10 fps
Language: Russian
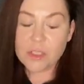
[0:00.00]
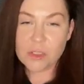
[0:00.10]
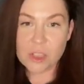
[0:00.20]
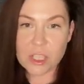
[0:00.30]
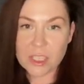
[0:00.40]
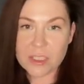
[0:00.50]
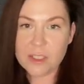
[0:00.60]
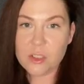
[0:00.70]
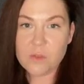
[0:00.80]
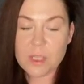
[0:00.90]
слушайте, я
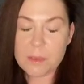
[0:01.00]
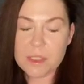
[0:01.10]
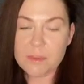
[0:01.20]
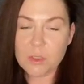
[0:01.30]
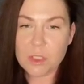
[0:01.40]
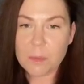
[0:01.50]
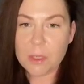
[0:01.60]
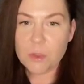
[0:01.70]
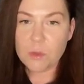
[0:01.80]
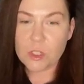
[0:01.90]
надеюсь, что в записи все-таки
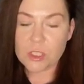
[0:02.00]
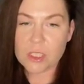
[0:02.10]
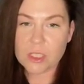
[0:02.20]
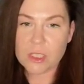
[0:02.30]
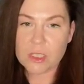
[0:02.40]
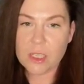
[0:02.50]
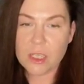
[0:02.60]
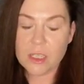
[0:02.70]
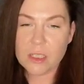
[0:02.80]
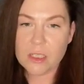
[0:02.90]
получится,
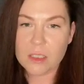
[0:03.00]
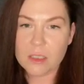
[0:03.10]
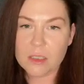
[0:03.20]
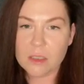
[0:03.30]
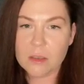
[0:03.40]
да.